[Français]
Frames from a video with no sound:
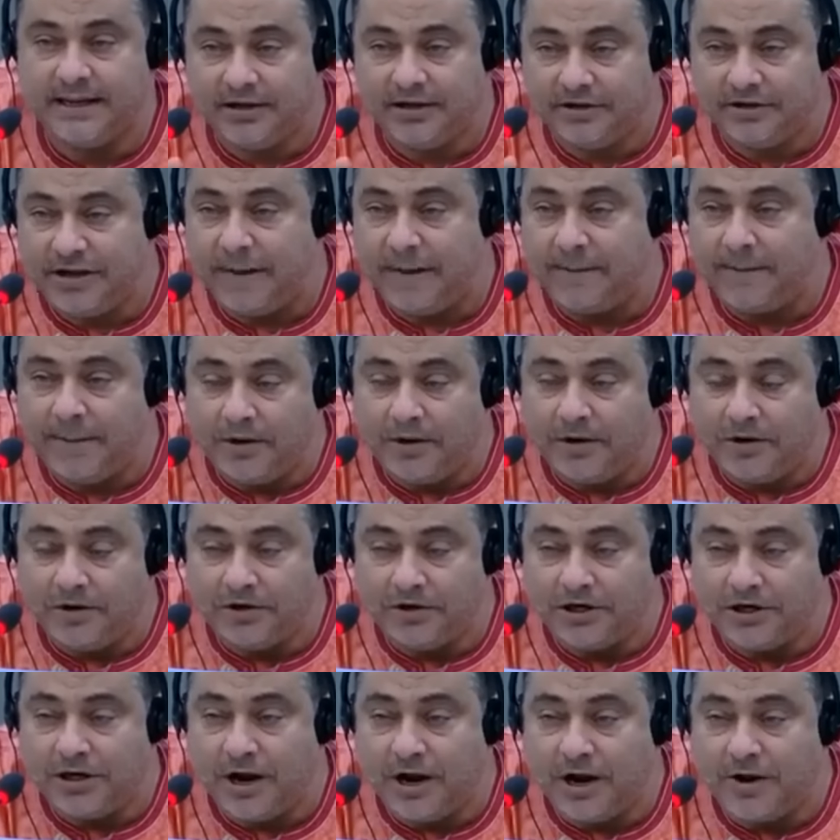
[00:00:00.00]
J'ai appelé le
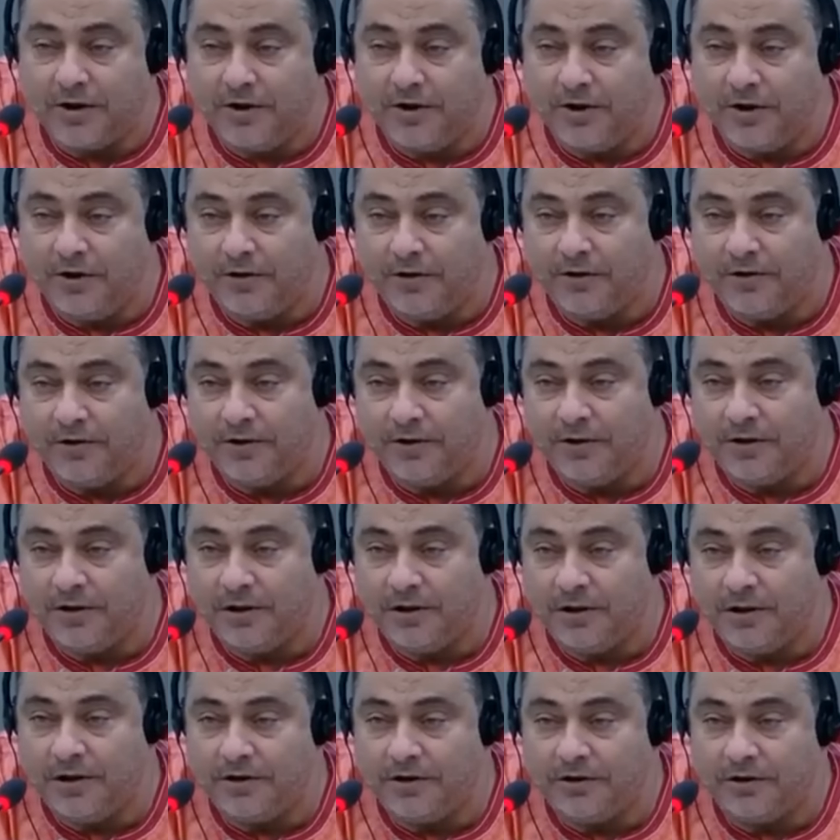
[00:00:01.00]
général Gueux.
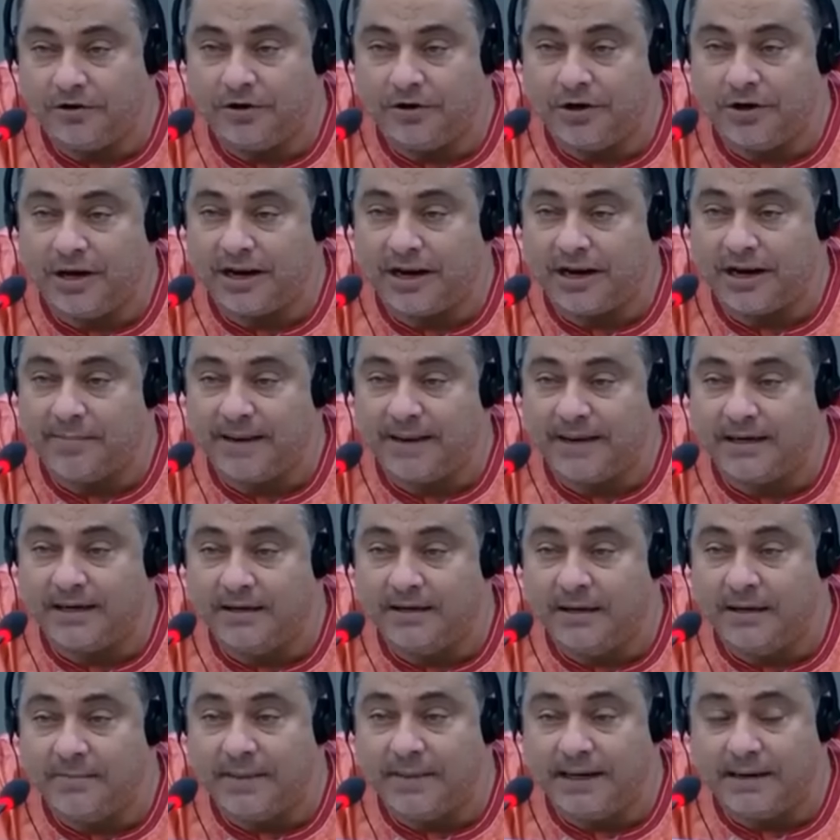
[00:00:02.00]
Le général Gueux m'a
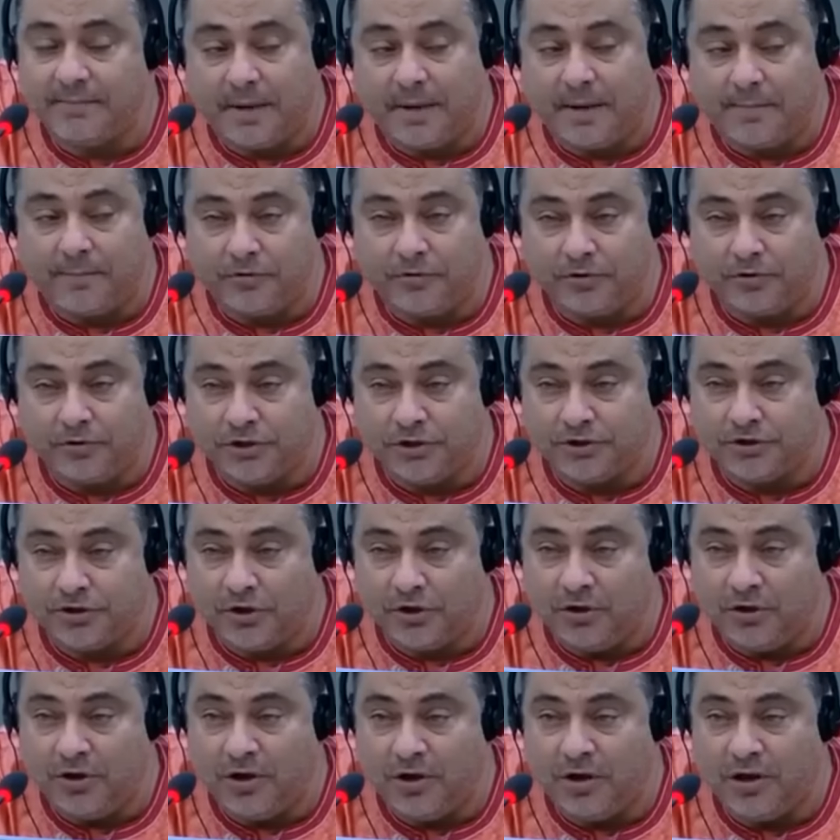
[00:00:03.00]
demandé ma
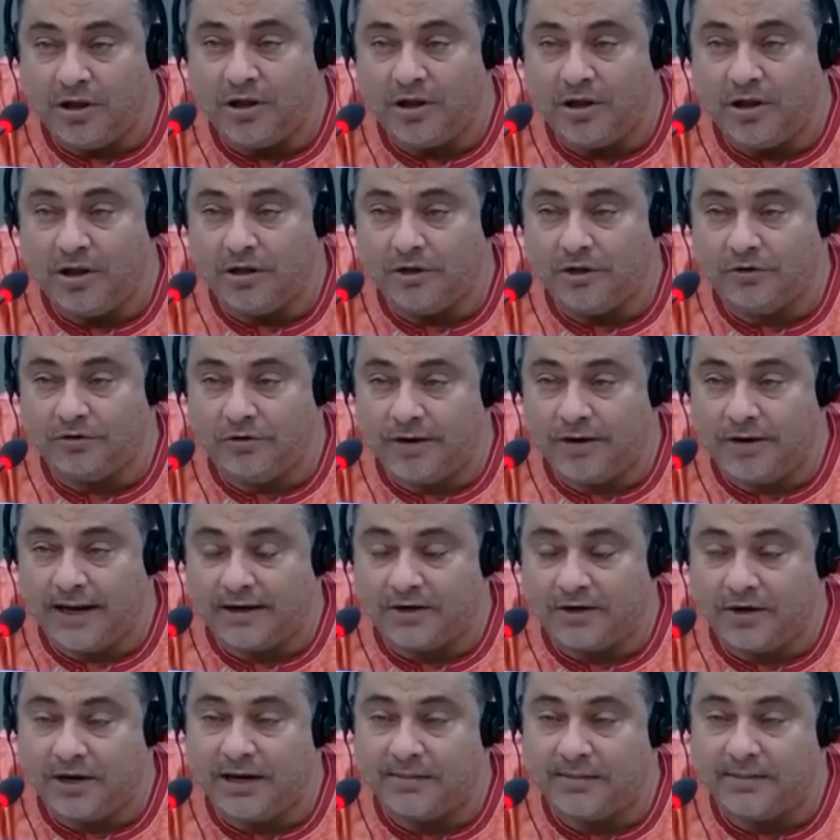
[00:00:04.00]
position. Je lui
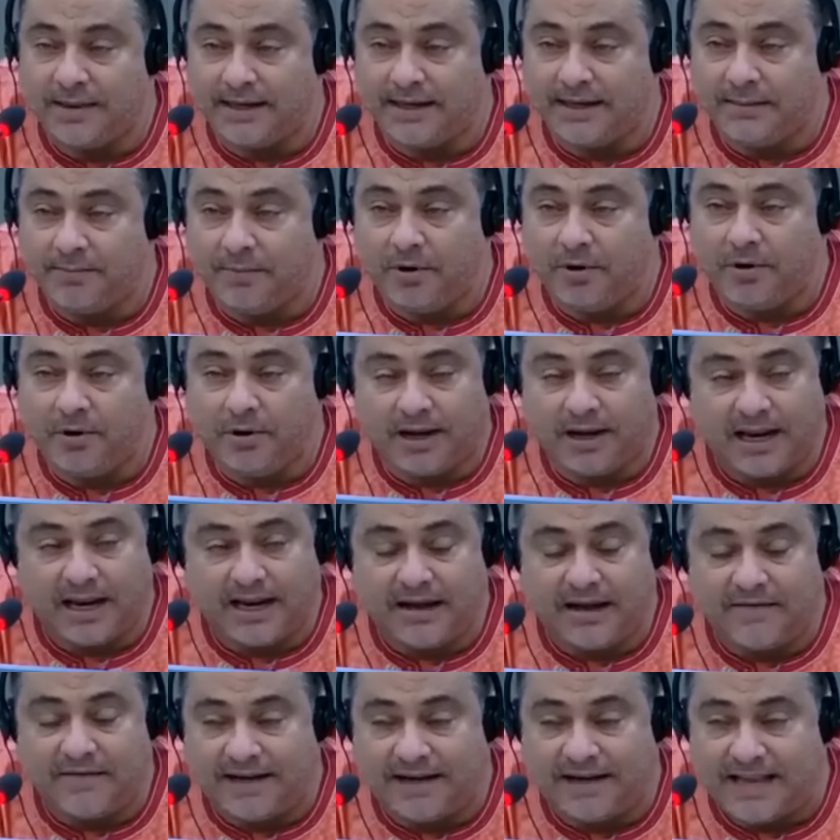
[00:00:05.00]
ai donné, il m'a dit, bon,
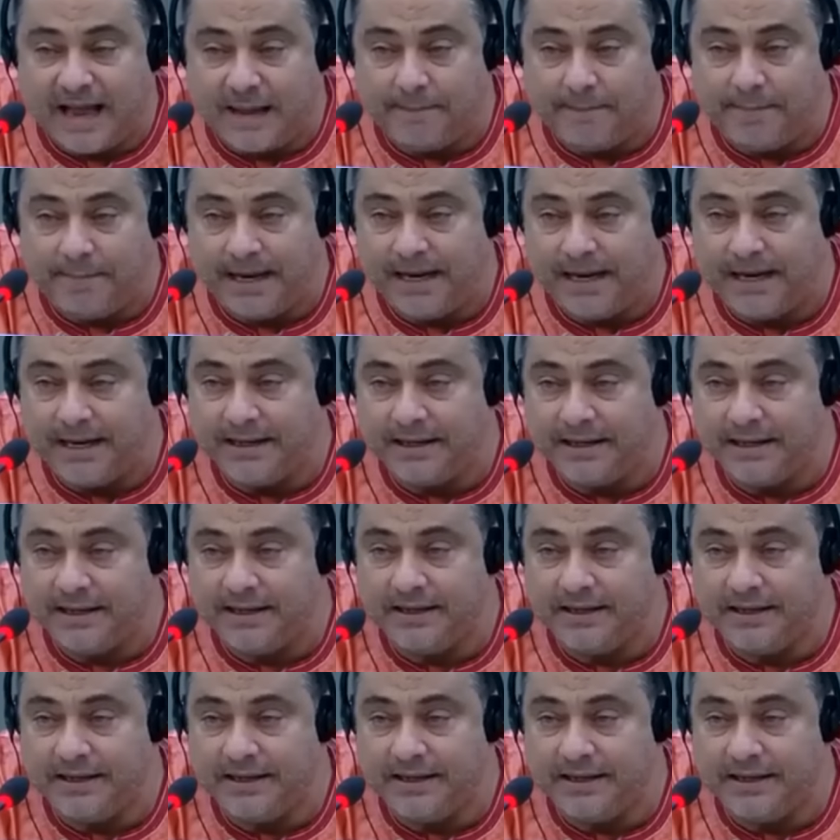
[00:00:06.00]
quelqu'un va t'appeler.